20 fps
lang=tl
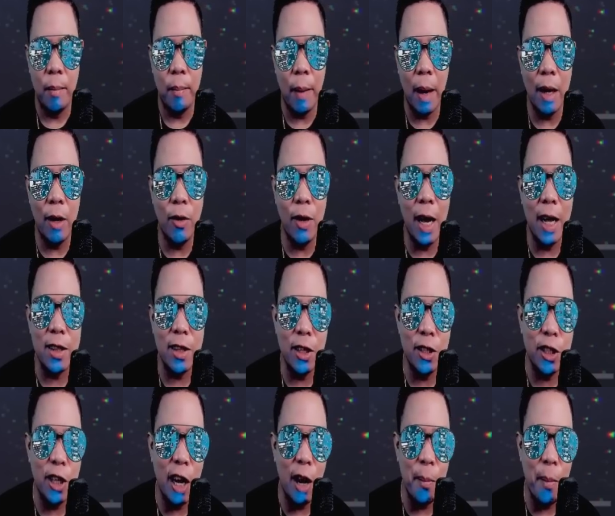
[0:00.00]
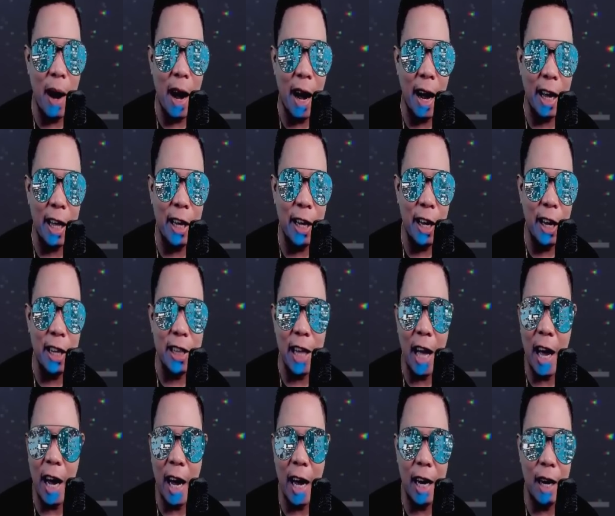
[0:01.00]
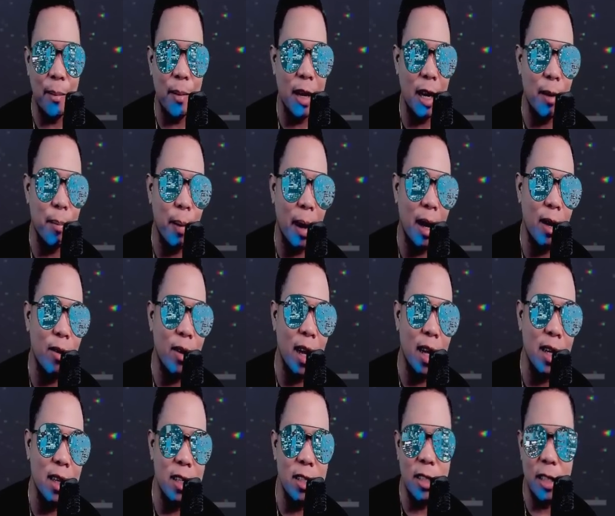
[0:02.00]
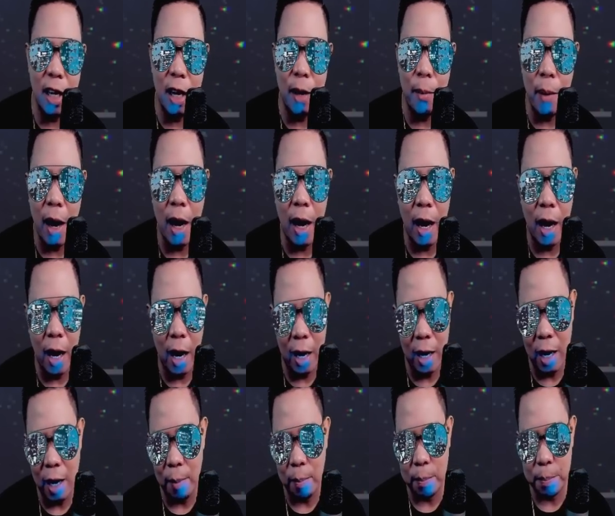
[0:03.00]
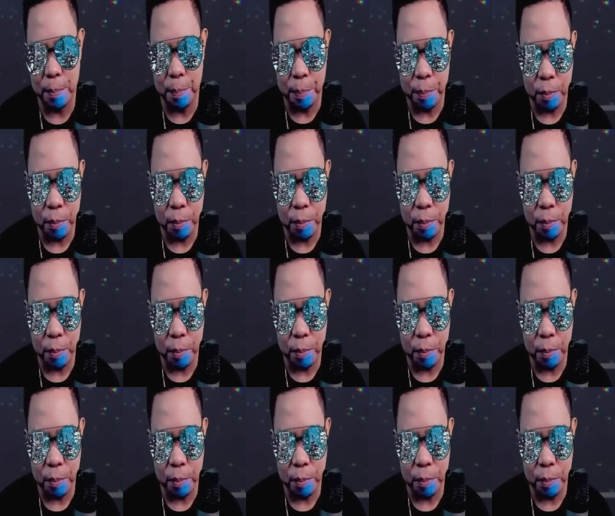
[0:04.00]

Paano natin sila makakikita nga naman at paano natin sila mahahanap?